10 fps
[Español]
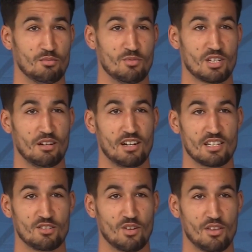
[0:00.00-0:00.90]
cómo estaba la
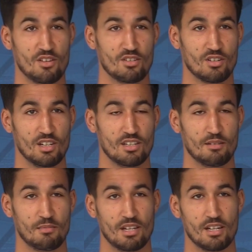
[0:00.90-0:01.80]
situación con el
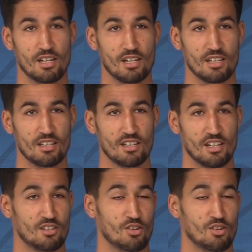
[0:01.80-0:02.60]
tema del